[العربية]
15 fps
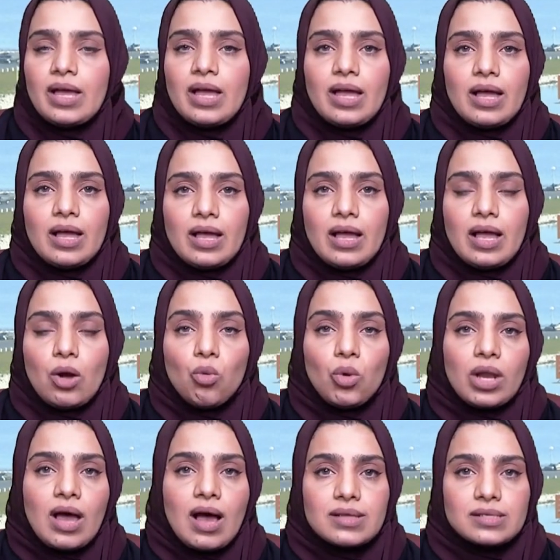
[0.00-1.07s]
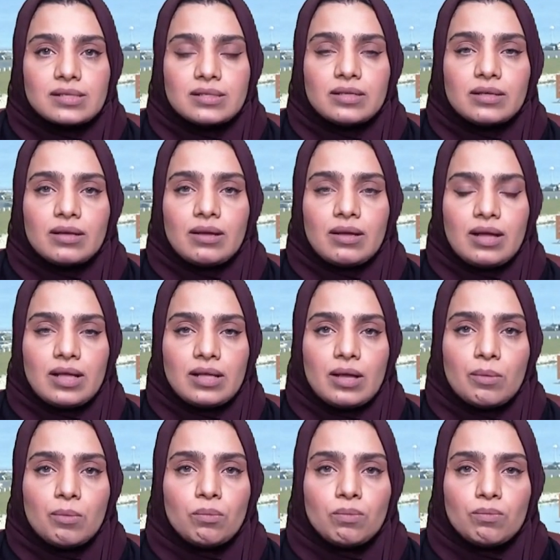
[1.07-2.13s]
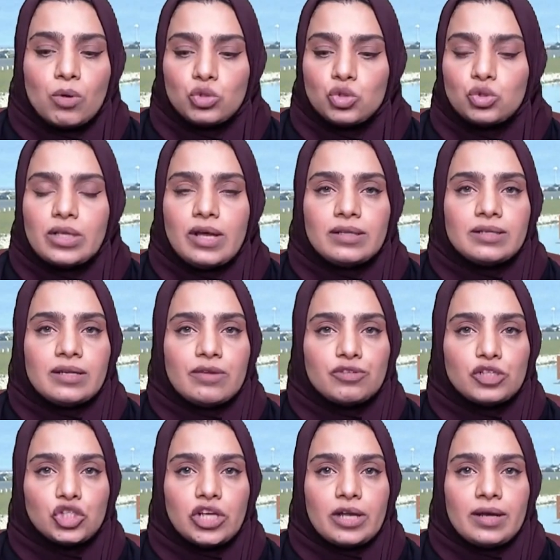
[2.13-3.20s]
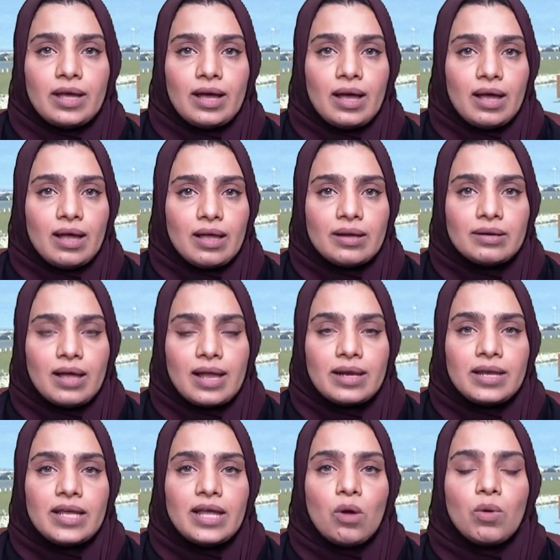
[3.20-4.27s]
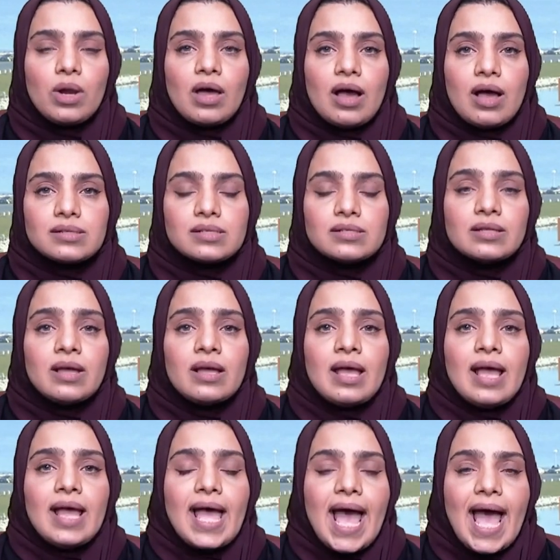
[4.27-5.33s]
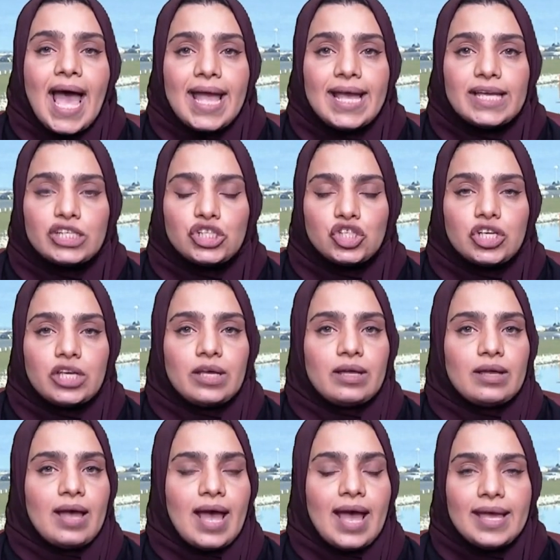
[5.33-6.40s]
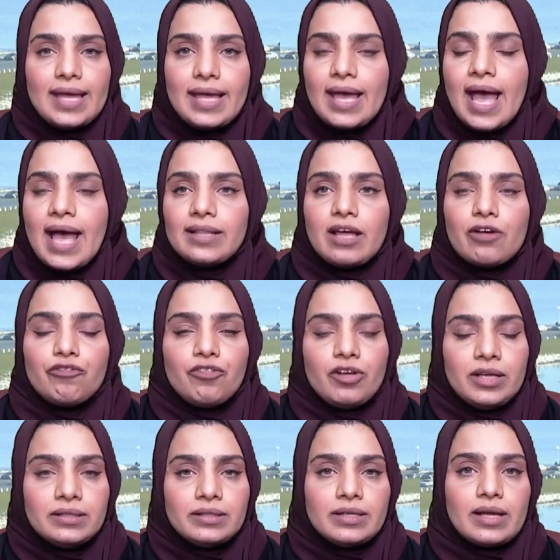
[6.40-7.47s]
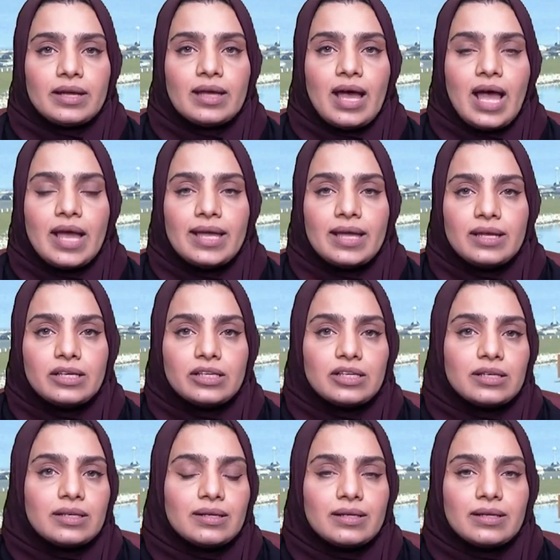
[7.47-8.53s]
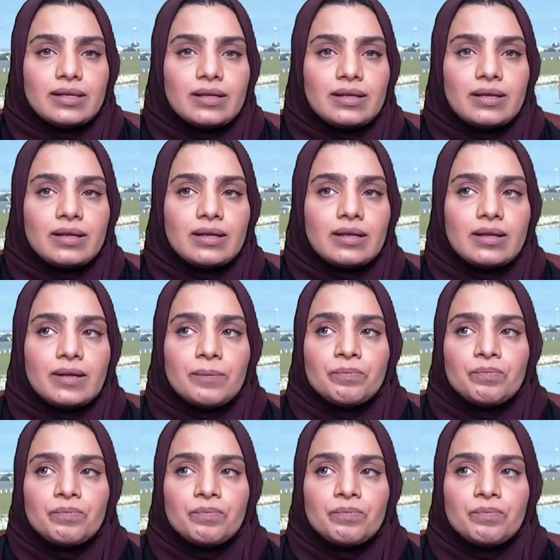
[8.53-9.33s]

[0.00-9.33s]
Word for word: آه، والقصد آه، موجوده عندنا في الشريعه ان النيه والقصد اي شيء اي هدف عندك اي آه